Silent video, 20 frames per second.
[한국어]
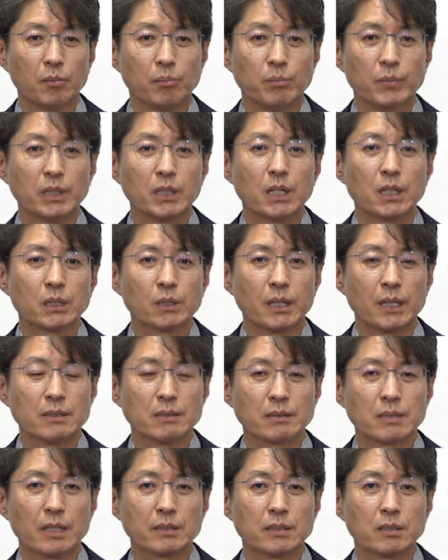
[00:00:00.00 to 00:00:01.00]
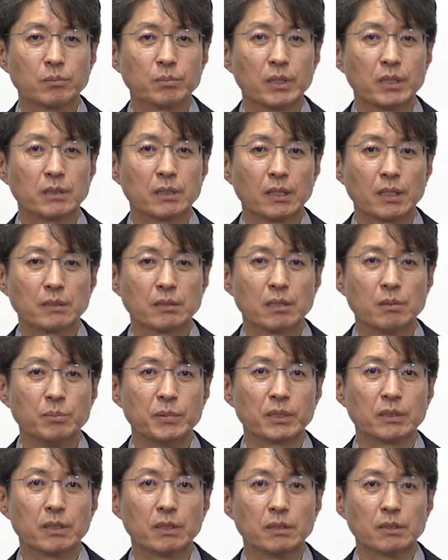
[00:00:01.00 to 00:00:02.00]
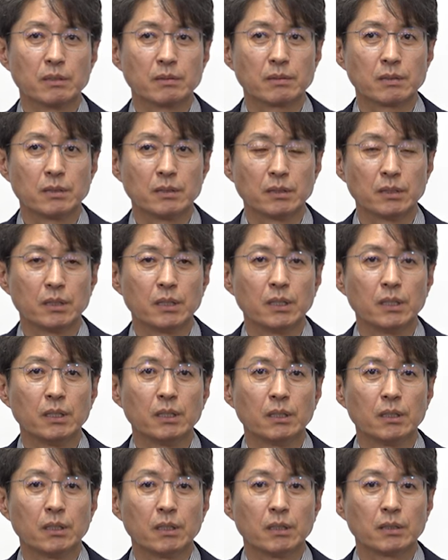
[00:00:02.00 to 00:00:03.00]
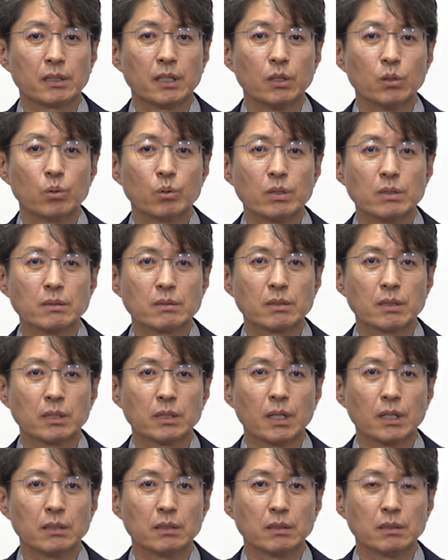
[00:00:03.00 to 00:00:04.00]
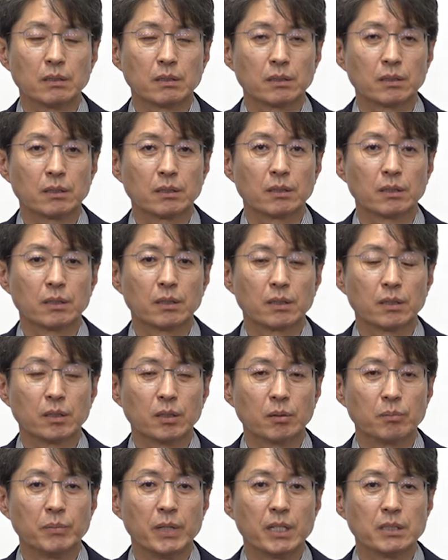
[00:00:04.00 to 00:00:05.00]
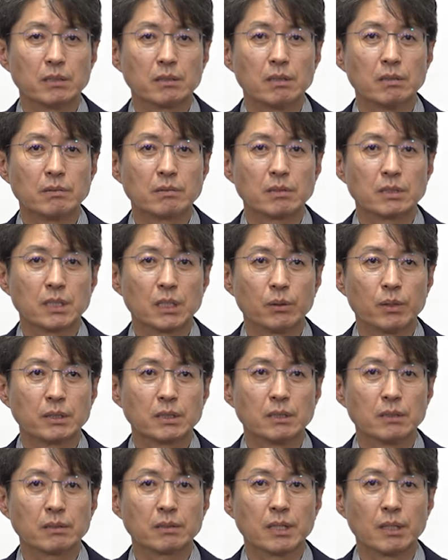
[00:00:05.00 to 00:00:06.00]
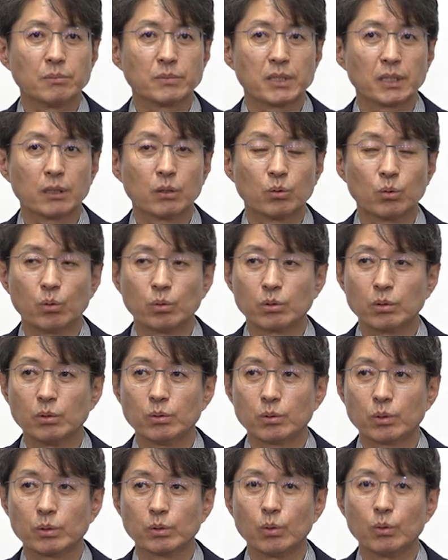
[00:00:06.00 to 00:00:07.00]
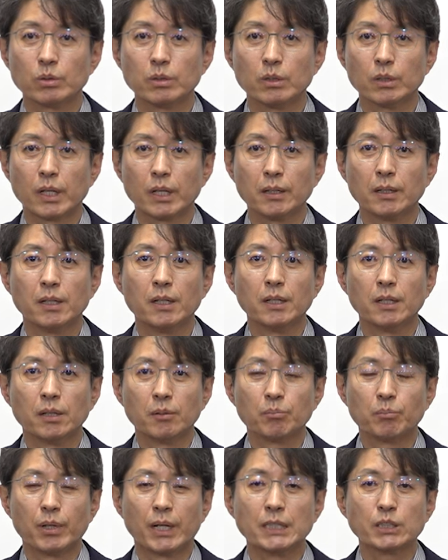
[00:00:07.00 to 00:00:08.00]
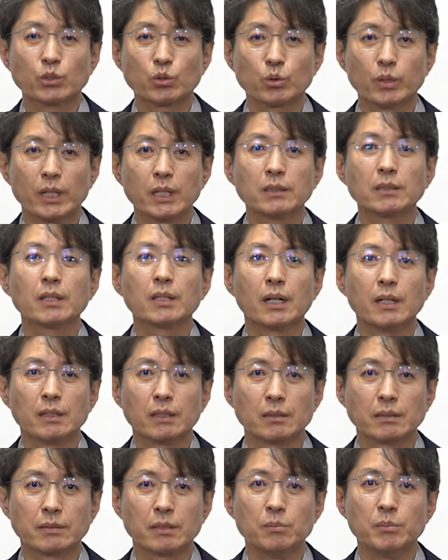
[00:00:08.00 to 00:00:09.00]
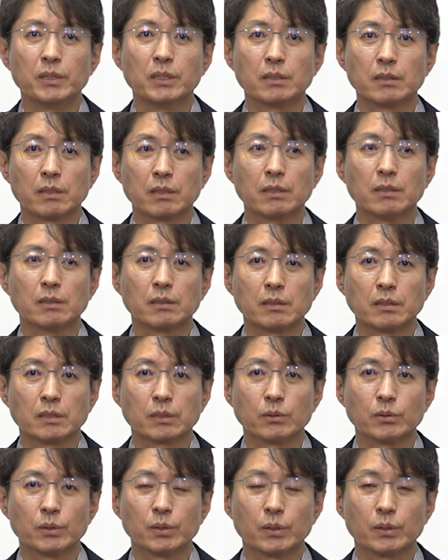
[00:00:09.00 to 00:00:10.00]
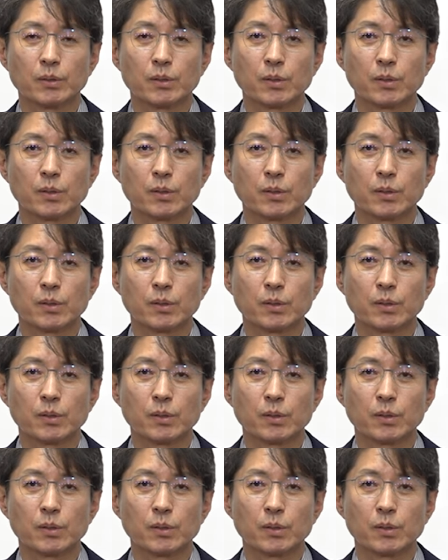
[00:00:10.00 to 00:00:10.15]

명확한 사정 변경에 설명드린 것은 대우건설이라는 메이저 건설사와 지역 3사가 공동으로 용역에 발주했다라는 걸 설명을 드리는 것이고요.